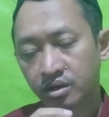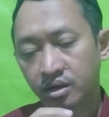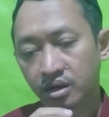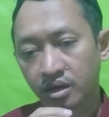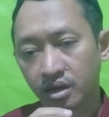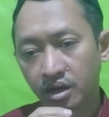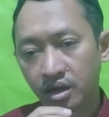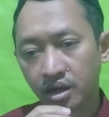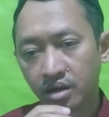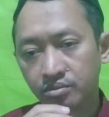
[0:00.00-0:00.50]

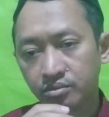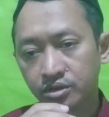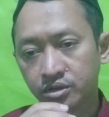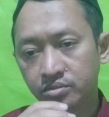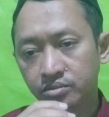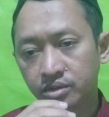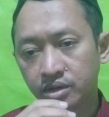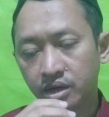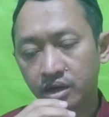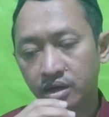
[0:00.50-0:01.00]

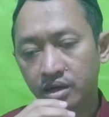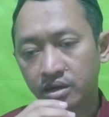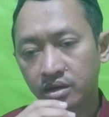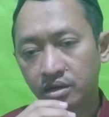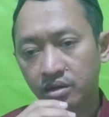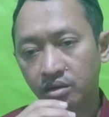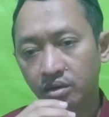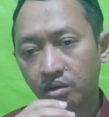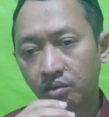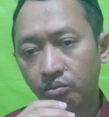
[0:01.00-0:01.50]
Al-Habibil
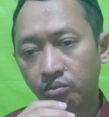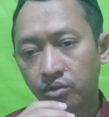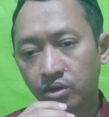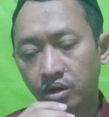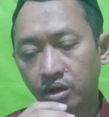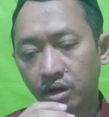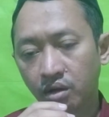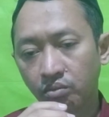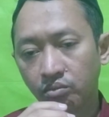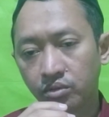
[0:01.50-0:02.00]
Alil
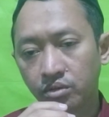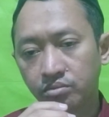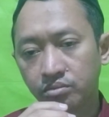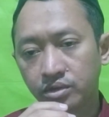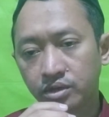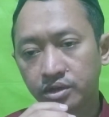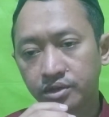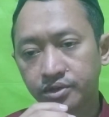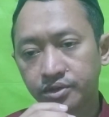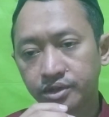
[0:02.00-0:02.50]
Qabril
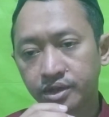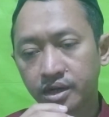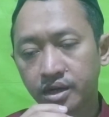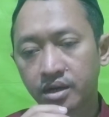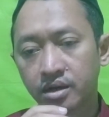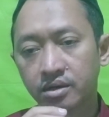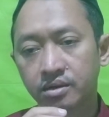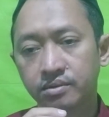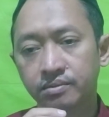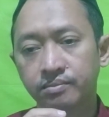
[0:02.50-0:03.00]
Abimil
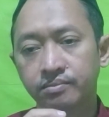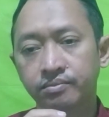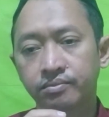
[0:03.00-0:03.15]
Jah